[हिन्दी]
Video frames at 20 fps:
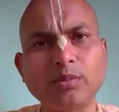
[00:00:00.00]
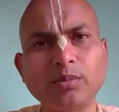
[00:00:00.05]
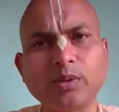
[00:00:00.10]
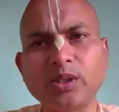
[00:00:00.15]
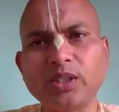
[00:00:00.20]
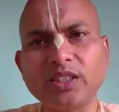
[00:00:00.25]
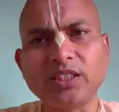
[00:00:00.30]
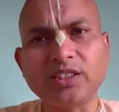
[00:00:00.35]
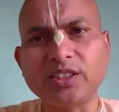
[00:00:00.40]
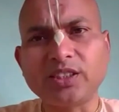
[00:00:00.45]

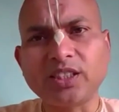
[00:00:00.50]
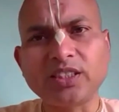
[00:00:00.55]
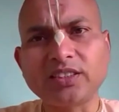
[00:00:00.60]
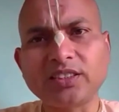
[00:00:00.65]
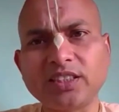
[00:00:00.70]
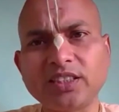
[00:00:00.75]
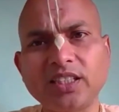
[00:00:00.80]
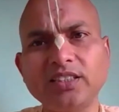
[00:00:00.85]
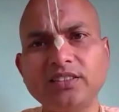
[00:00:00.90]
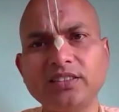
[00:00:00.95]
बोले इतना
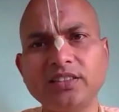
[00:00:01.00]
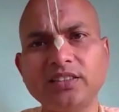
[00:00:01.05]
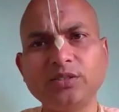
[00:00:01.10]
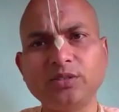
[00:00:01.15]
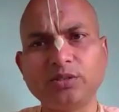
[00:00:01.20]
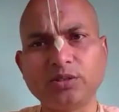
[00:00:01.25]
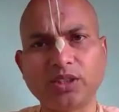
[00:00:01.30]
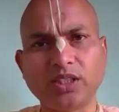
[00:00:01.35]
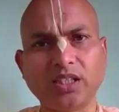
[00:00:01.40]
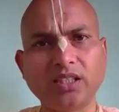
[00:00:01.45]
सहज नहीं
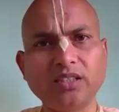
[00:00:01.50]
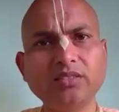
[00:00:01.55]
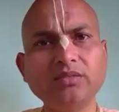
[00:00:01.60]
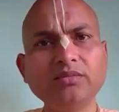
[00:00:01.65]
होता